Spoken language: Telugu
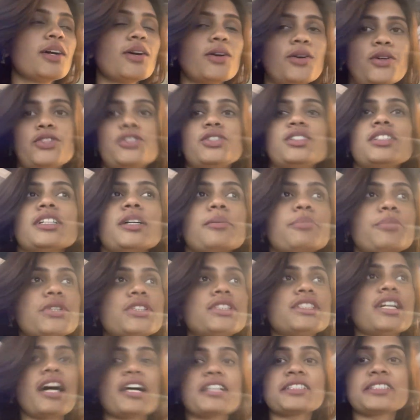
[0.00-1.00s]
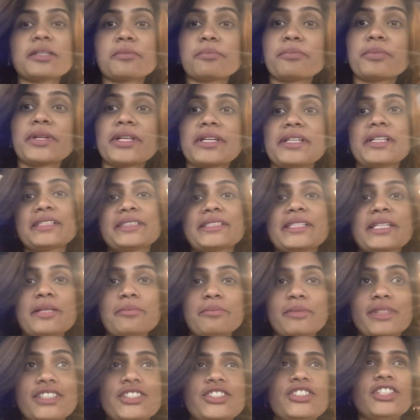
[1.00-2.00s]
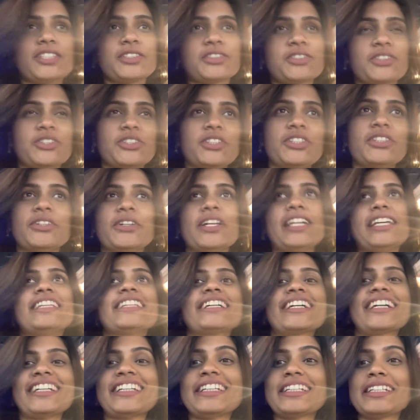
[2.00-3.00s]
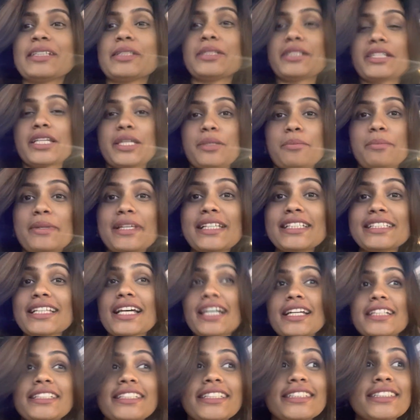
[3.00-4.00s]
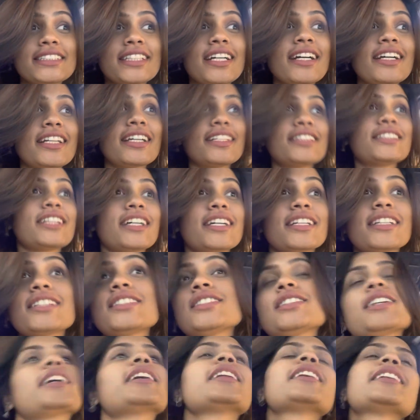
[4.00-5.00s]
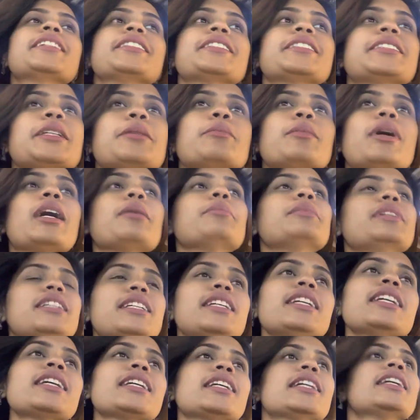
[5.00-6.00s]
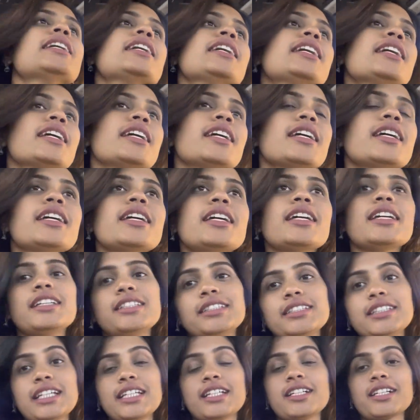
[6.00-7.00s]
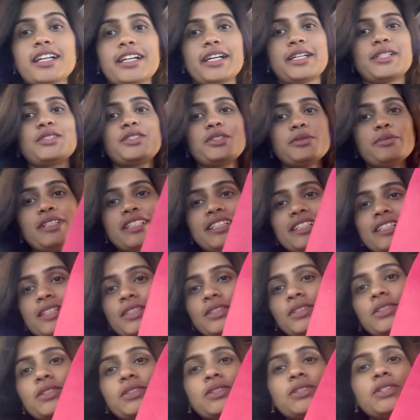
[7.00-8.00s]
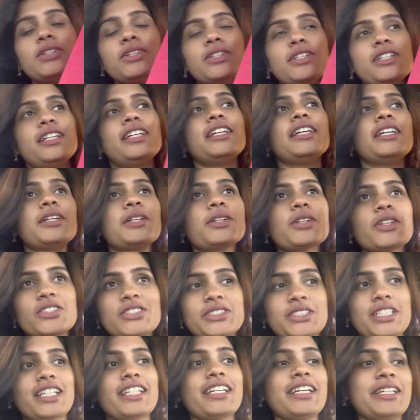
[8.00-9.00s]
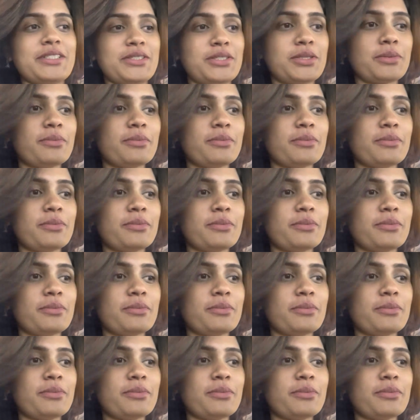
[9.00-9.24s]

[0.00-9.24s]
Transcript: వచ్చినప్పుడు ఛాన్స్ ఎప్పుడైనా సరే మిస్ చేసుకోవద్దు ఎందుకంటే నాకు పిజ్జా అంటే చాలా చాలా చాలా ఇష్టం కాబట్టి ఇంత ఖర్చు పెట్టినందుకు ఇంకొంచెం ఖర్చు